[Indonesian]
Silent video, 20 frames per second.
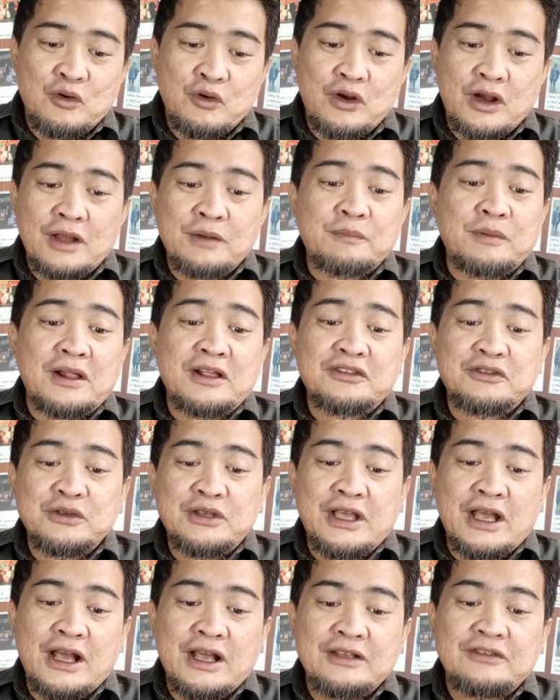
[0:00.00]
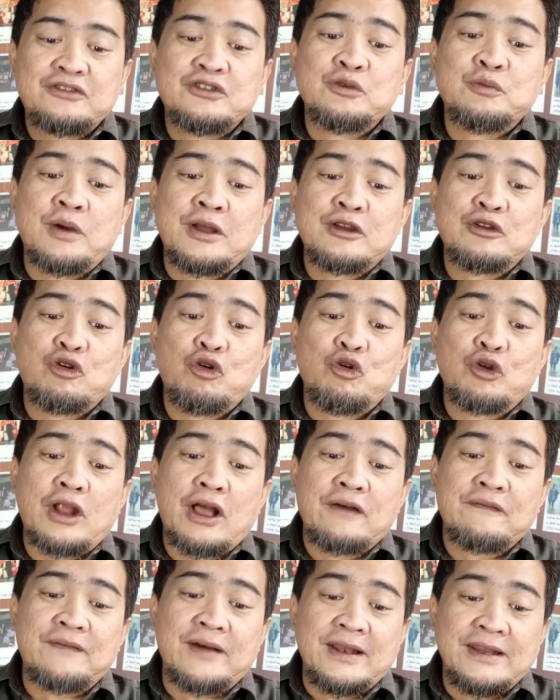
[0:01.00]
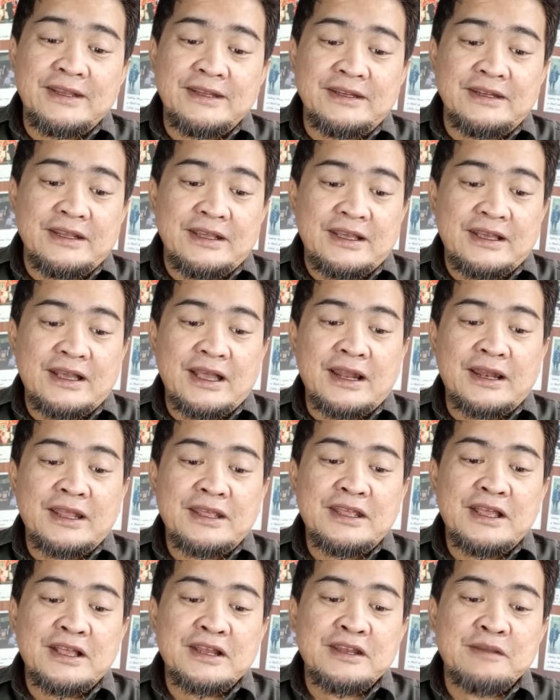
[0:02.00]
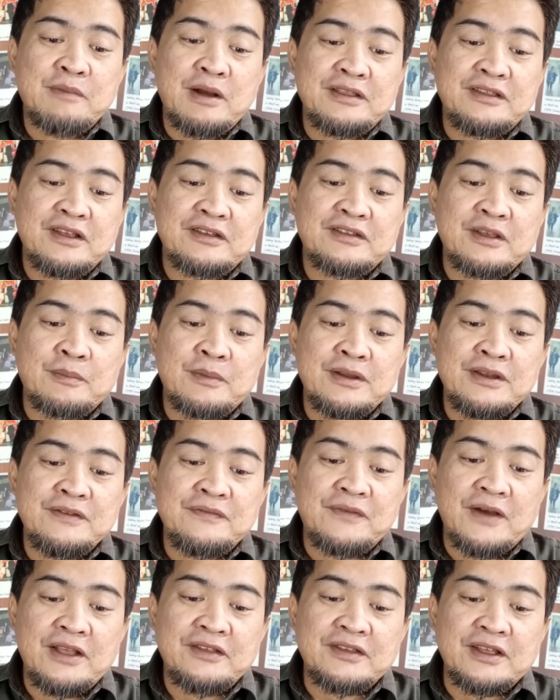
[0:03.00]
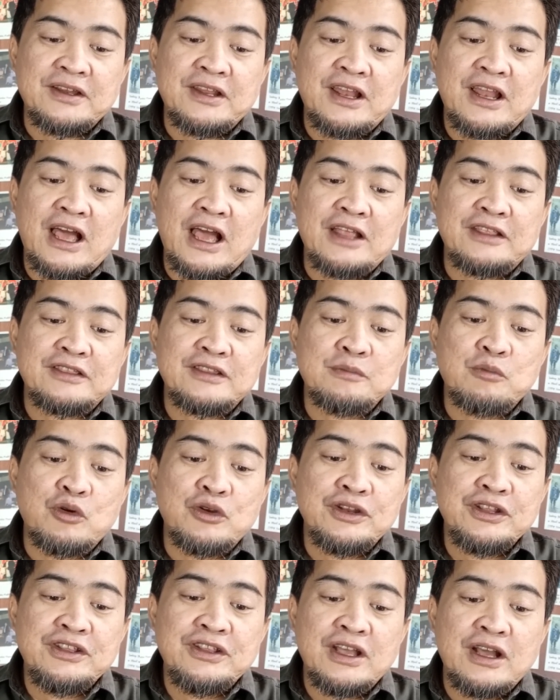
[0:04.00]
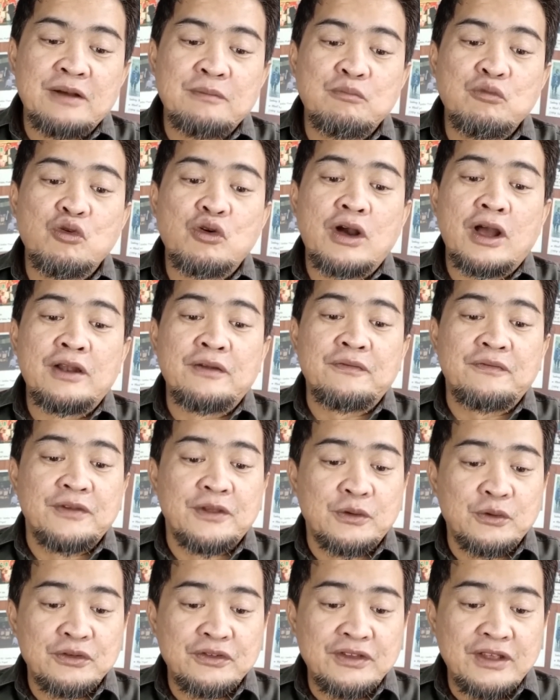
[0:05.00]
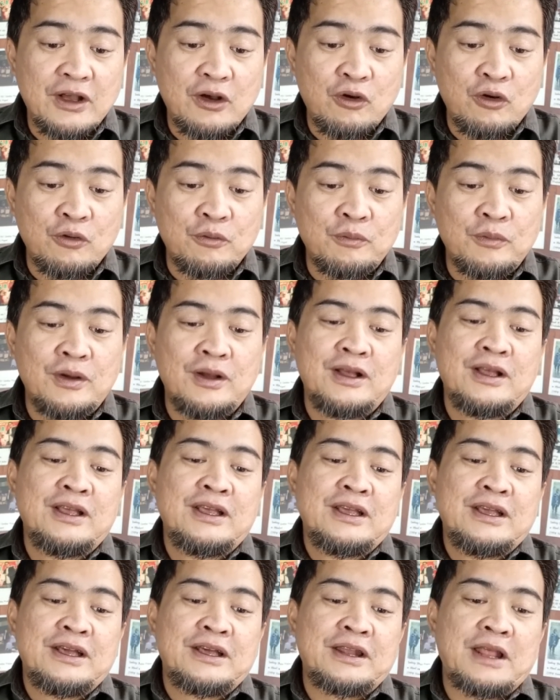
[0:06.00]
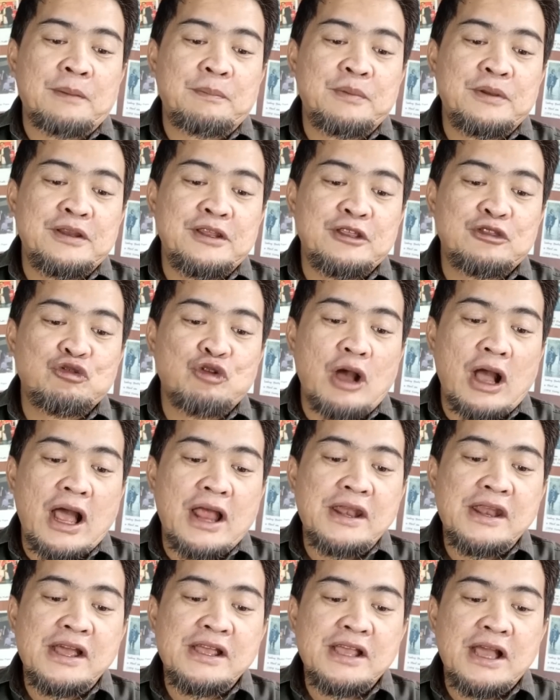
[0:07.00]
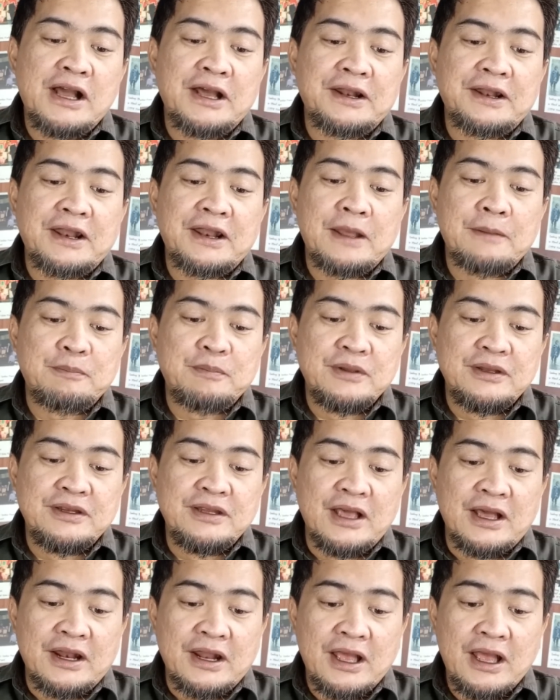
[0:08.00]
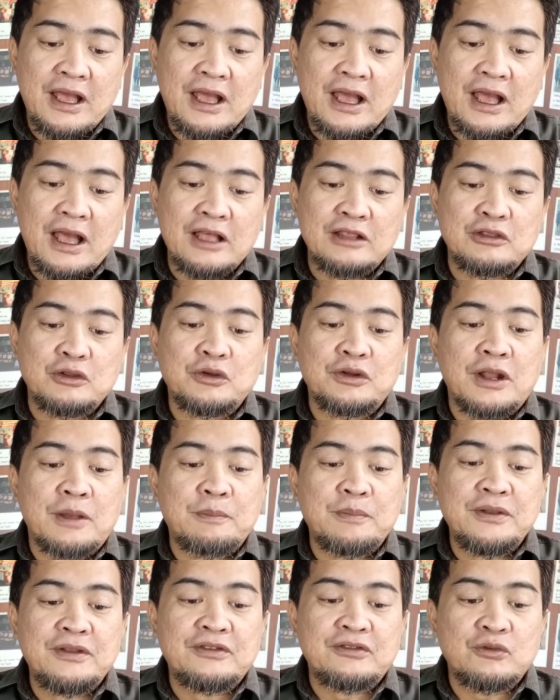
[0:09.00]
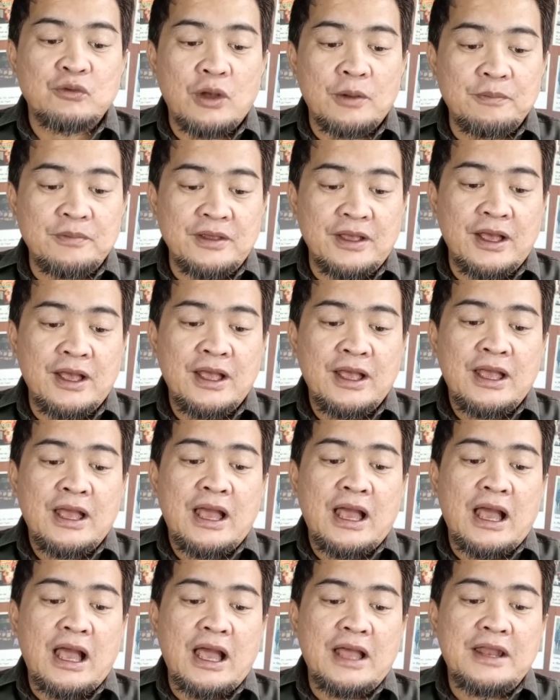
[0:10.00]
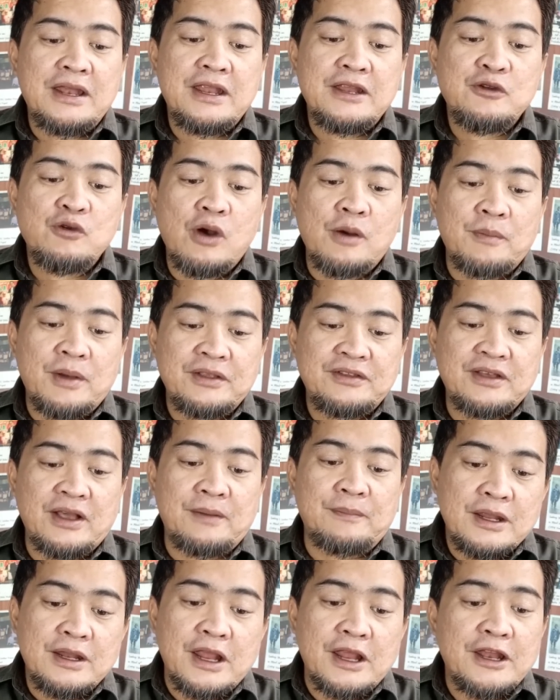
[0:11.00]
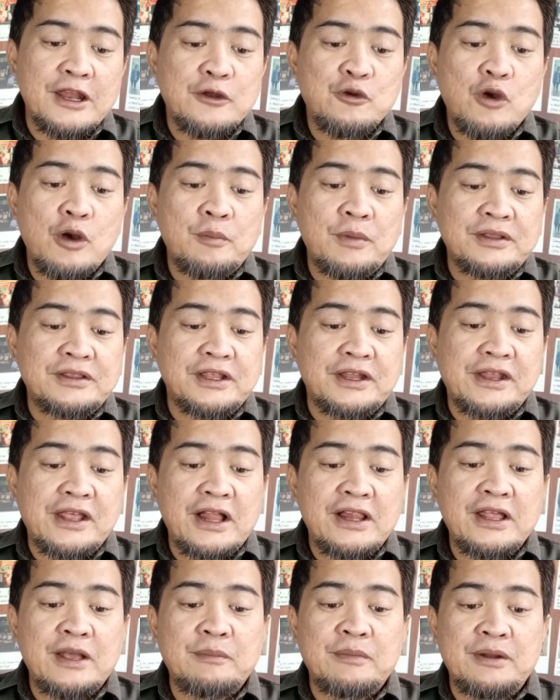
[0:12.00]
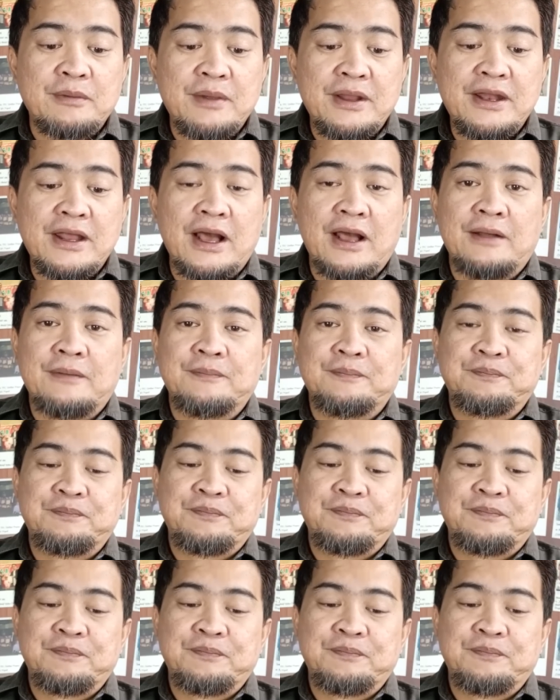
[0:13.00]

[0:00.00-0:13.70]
bukan palsu ya, cuman kurang valid karena yang dibaca sama device adalah antibodinya, bukan virusnya om. Rapid itu ada yang rapid darah atau rapid swab ya ada dua macam dan ada dua material yang berbeda.